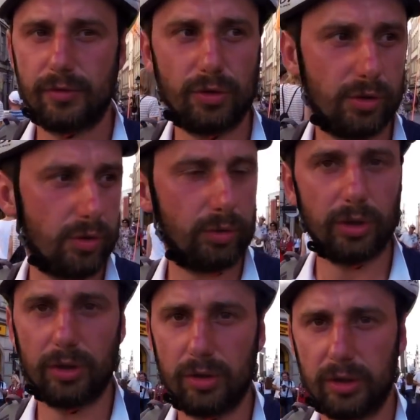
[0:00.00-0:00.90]
все круто,
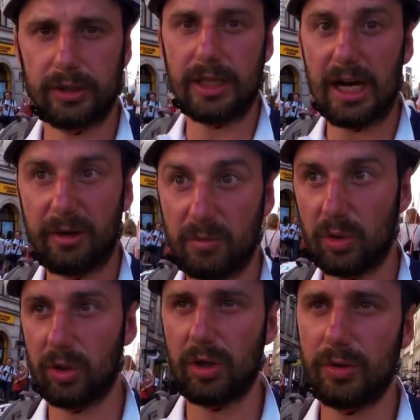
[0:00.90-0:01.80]
но так
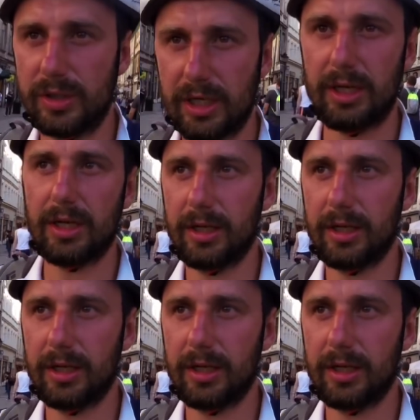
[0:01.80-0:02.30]
много людей.